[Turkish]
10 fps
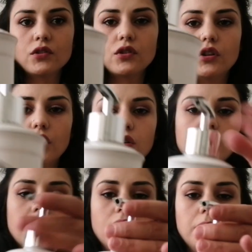Şöyle
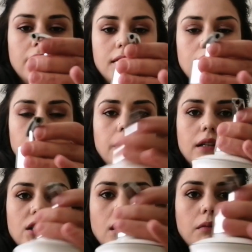göstereyim hatta
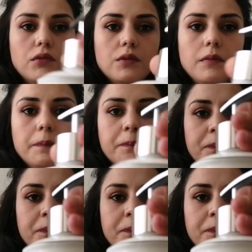ben şey yapmışım.